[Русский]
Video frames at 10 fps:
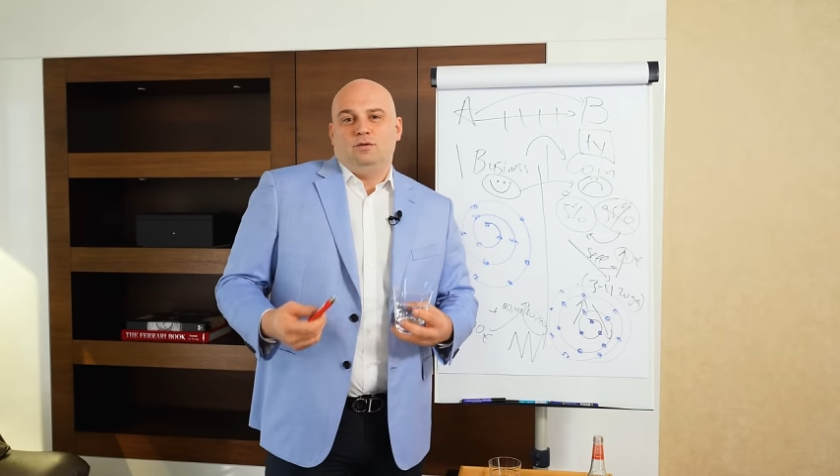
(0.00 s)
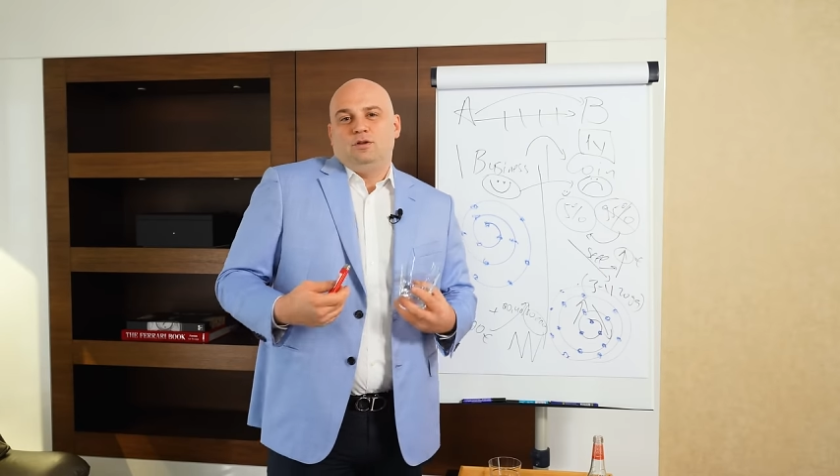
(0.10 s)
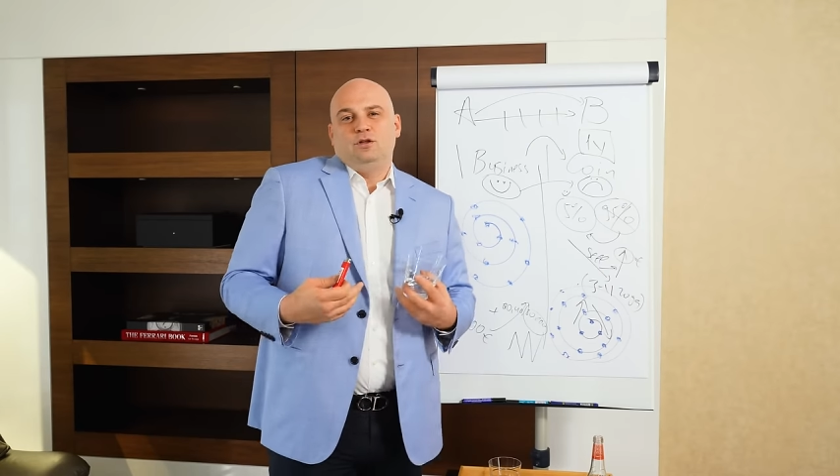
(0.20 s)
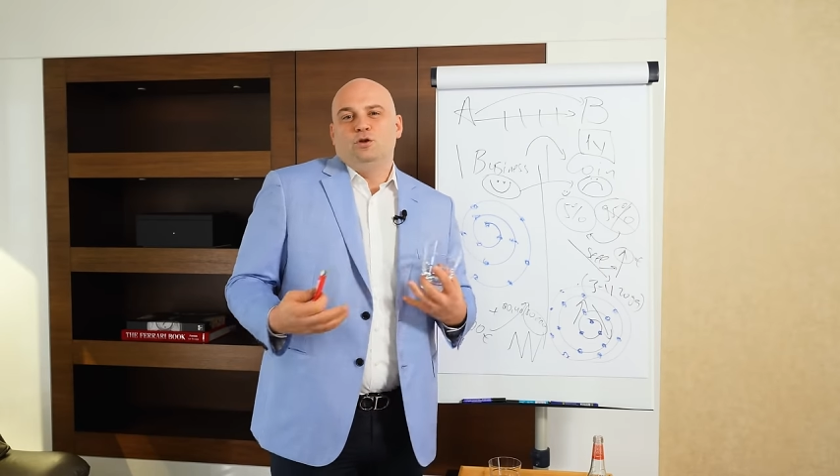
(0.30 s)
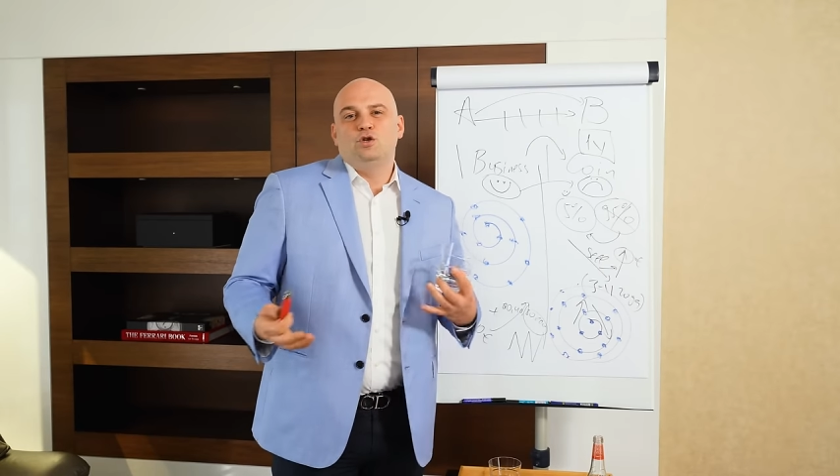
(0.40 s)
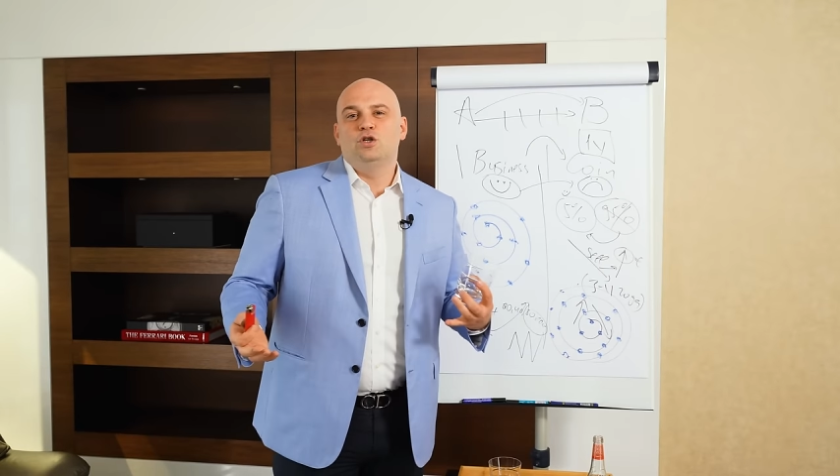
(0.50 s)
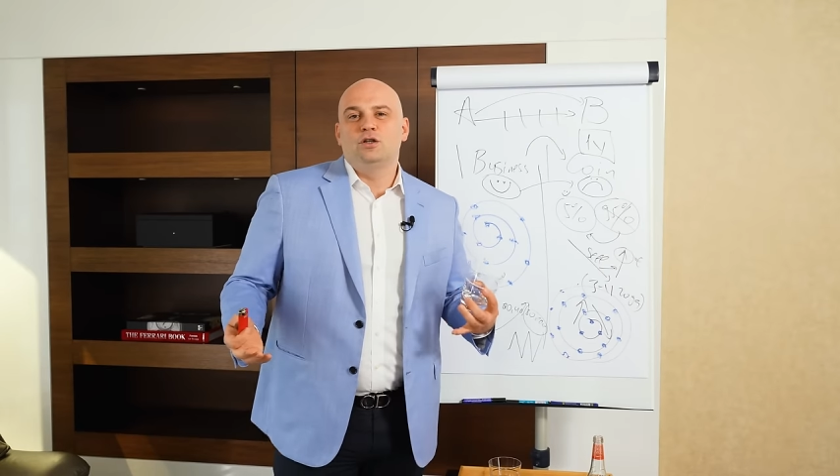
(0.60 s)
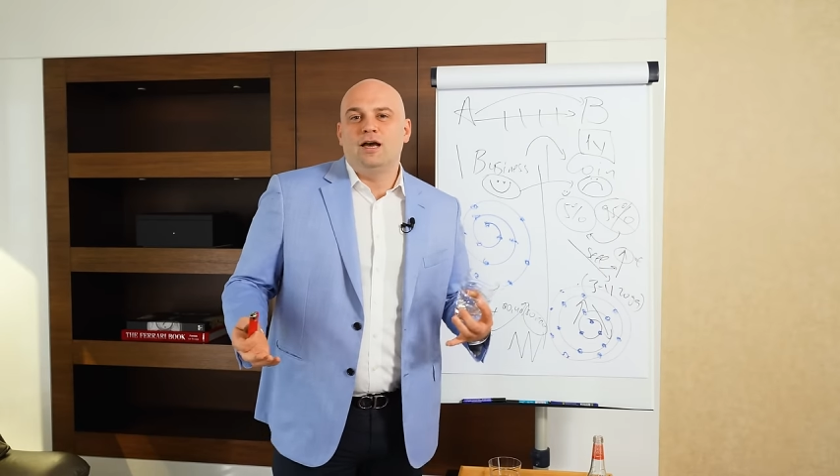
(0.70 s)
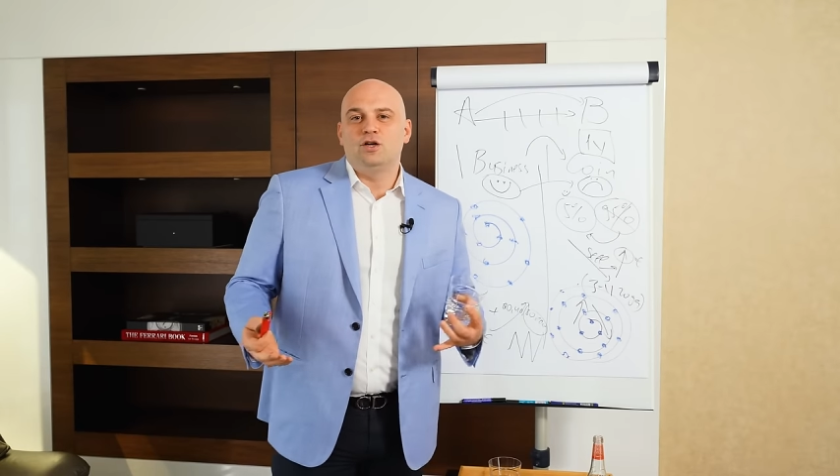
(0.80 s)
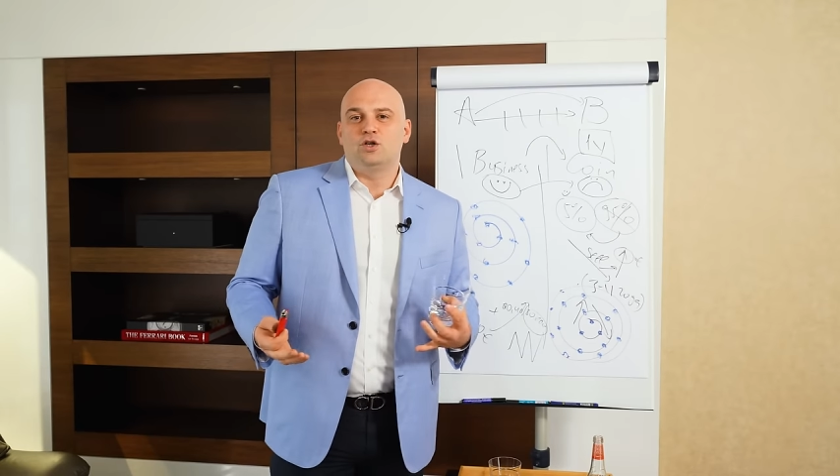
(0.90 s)
ты точно
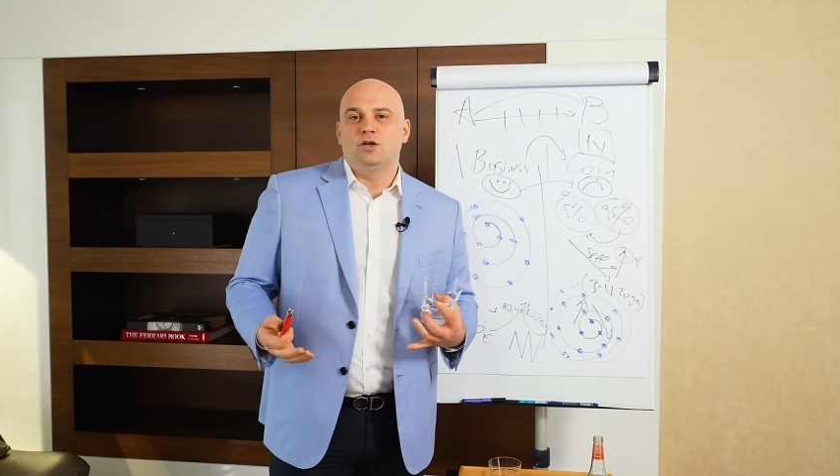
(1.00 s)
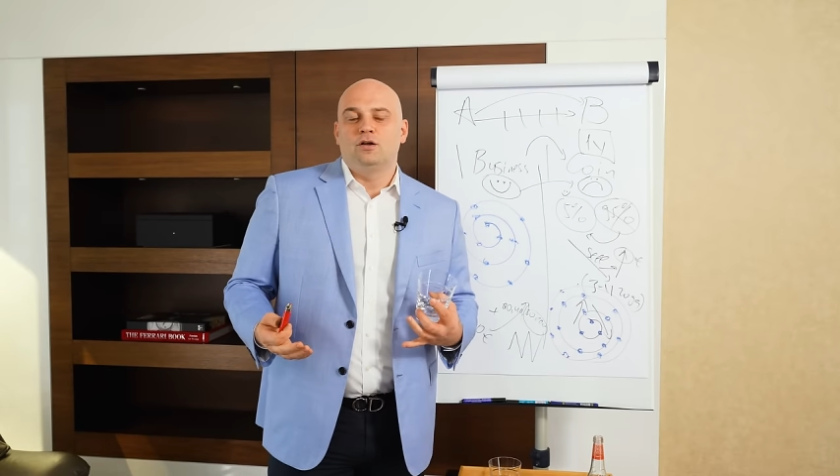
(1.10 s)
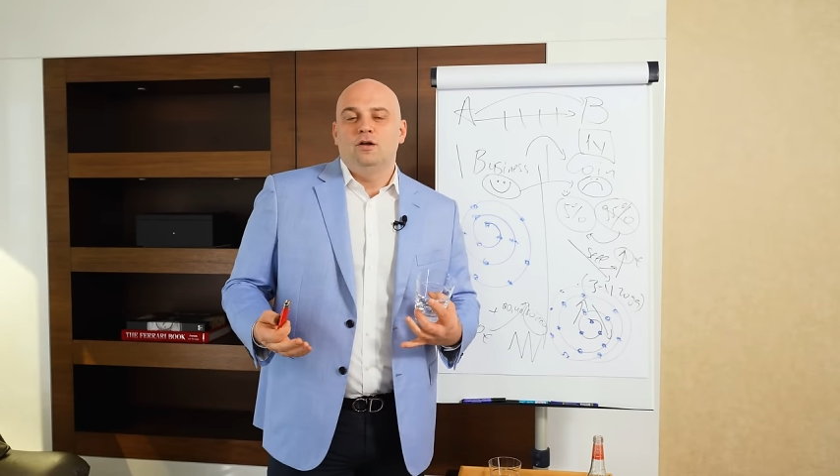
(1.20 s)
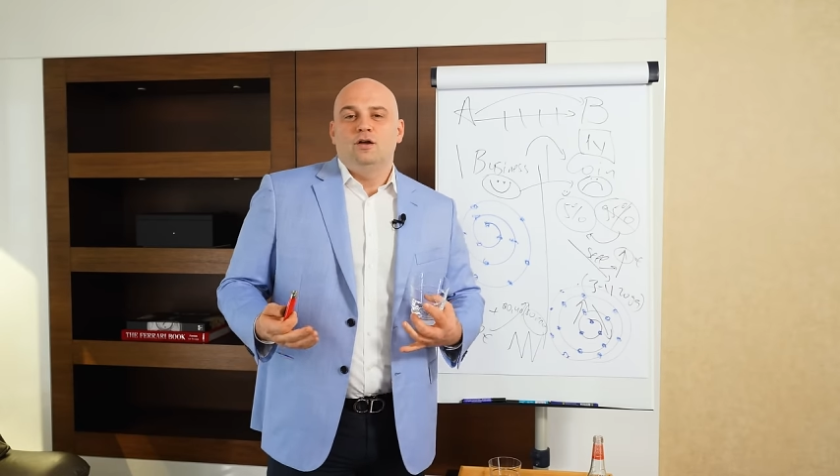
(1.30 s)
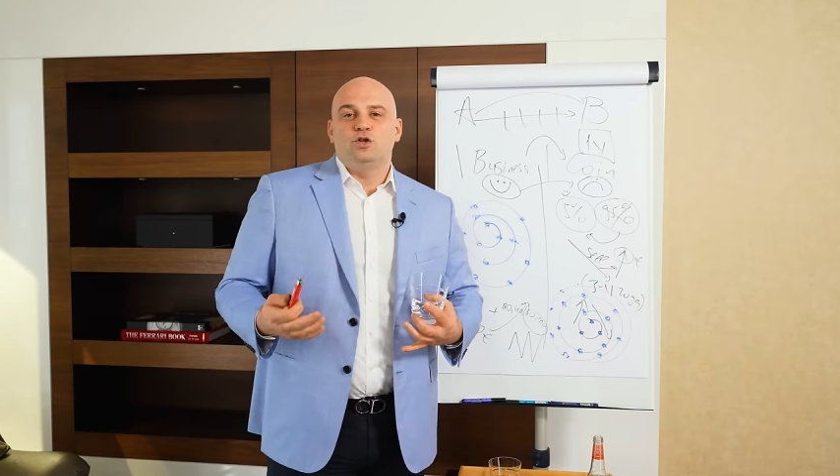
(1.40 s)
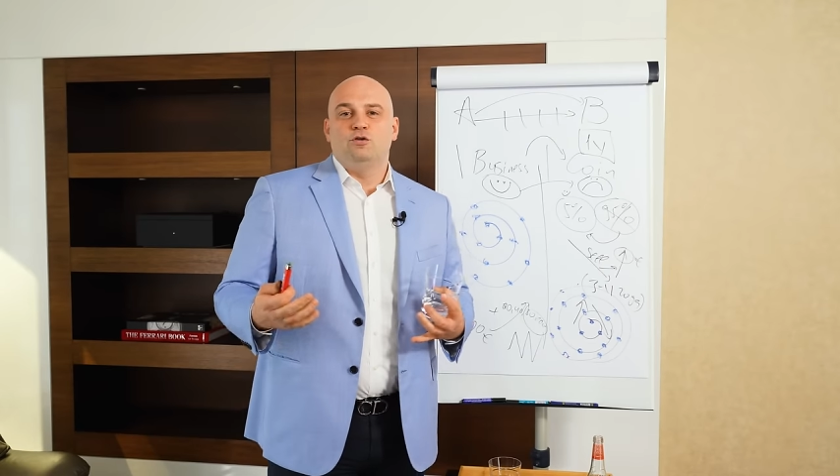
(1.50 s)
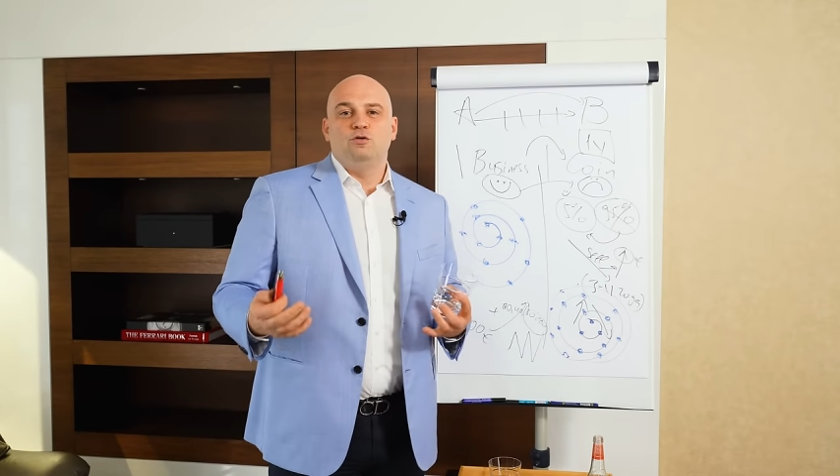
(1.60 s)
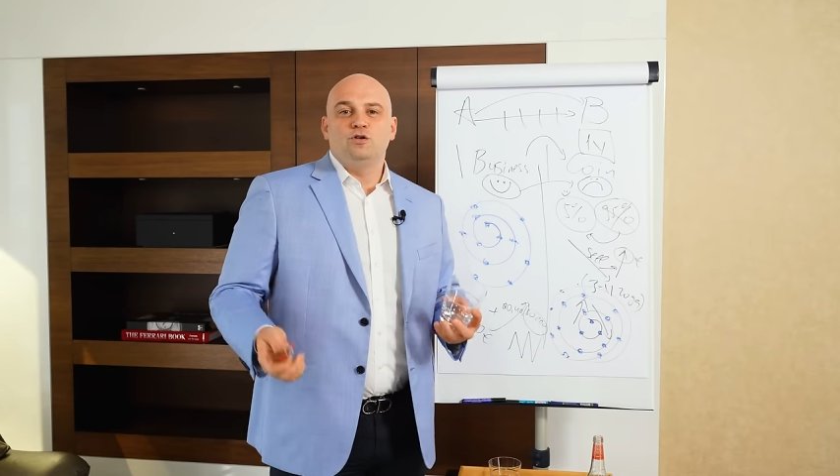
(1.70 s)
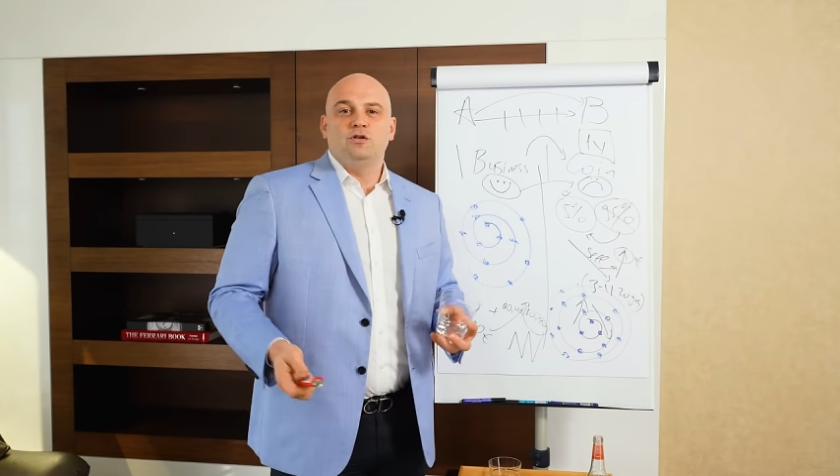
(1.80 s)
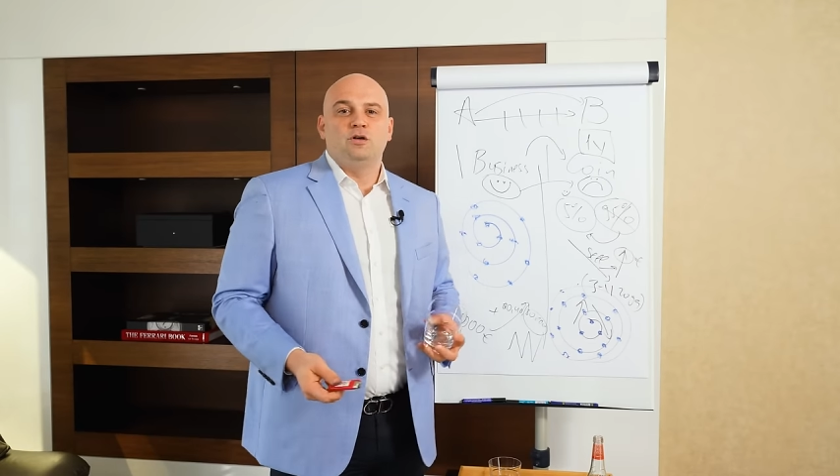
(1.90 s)
так же
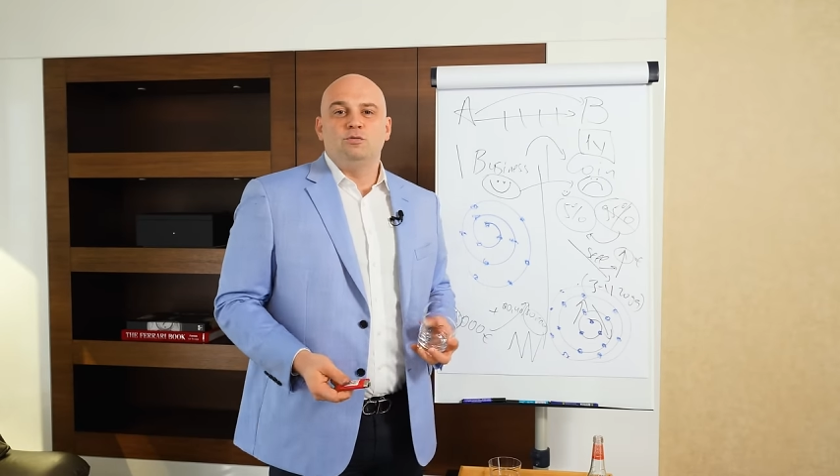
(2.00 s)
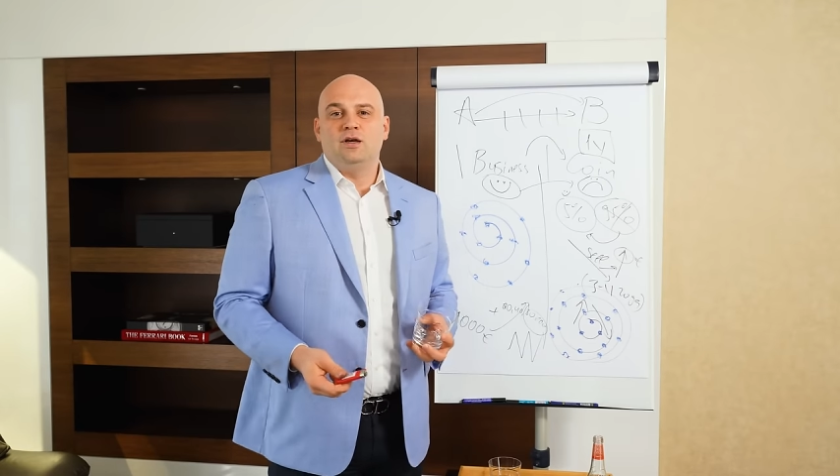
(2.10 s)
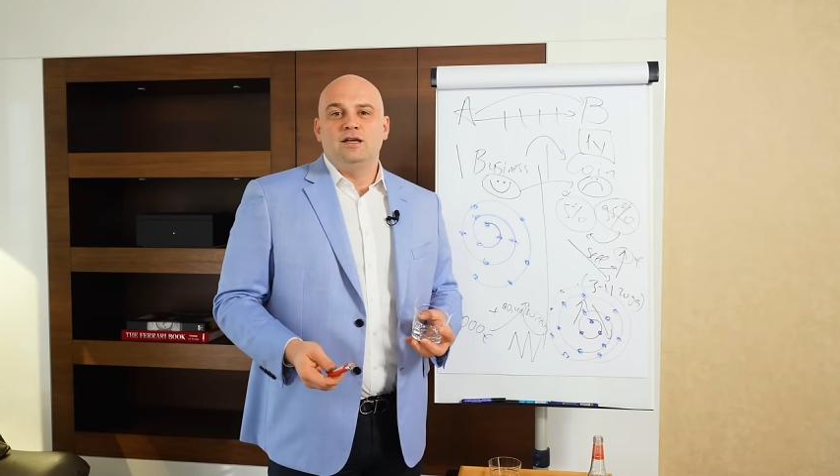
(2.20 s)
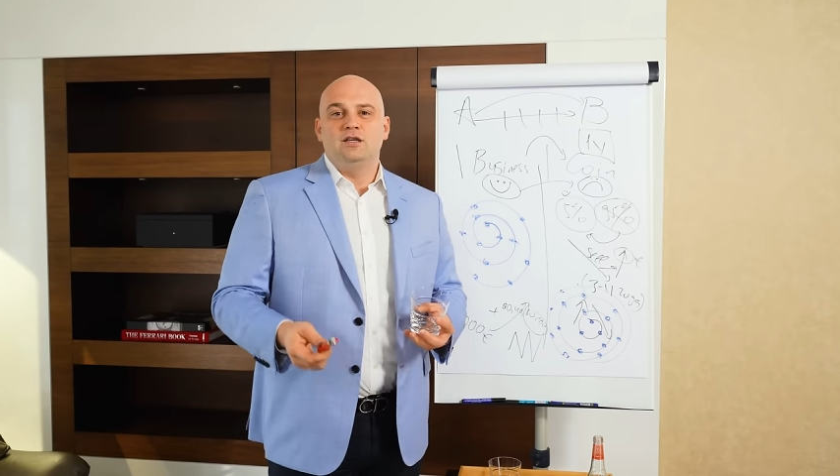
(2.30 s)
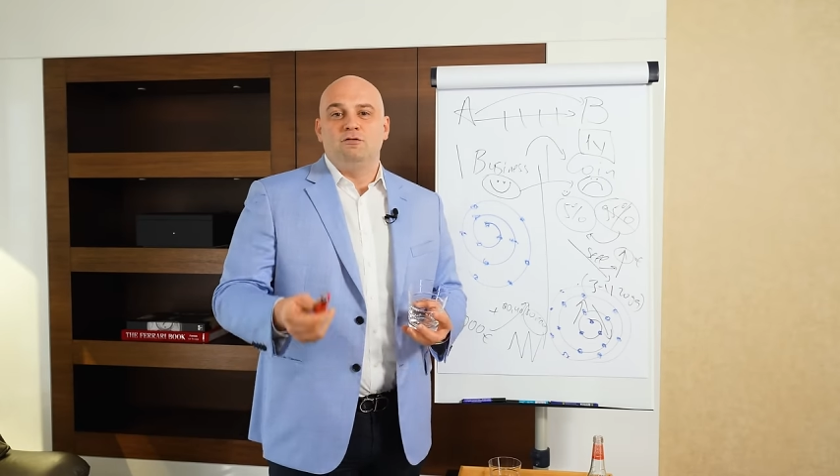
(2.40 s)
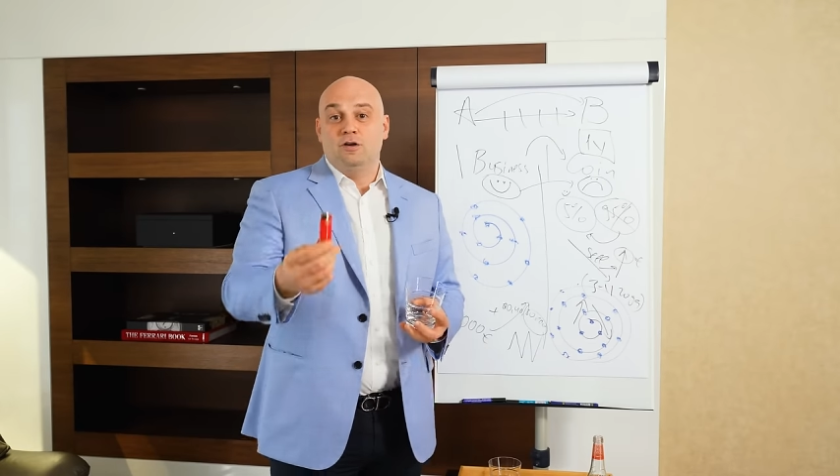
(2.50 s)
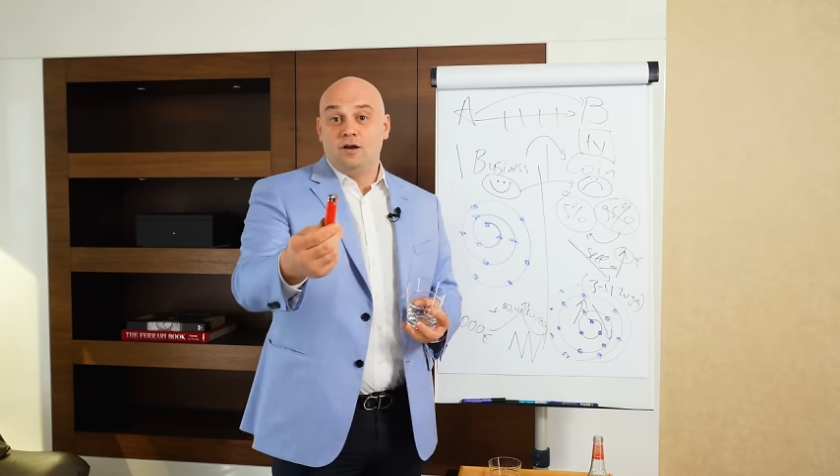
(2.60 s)
живешь в этом негативе.